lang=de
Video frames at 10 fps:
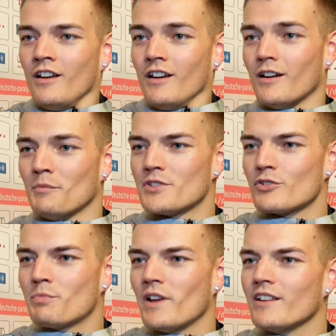äh,
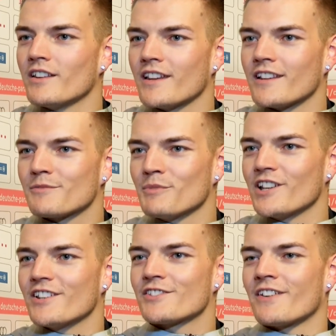mitzuspielen, nicht erst
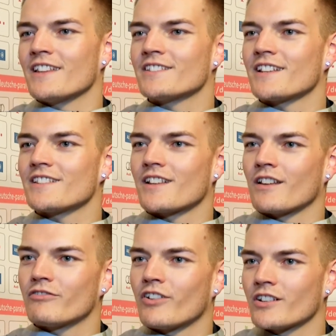Mitte des zweiten Satzes
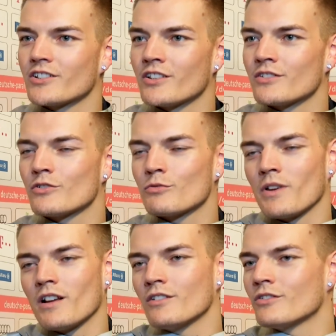anfangen, Tischtennis zu
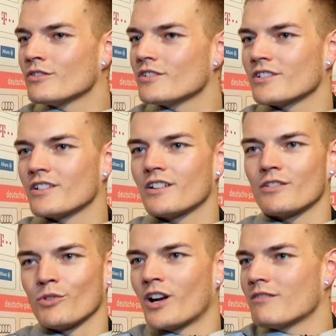spielen und äh,
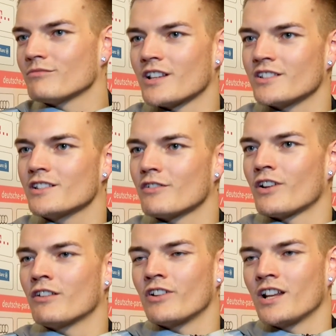ja, dann sieht es auf
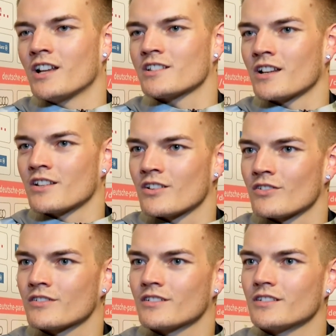alle Fälle ganz anders aus.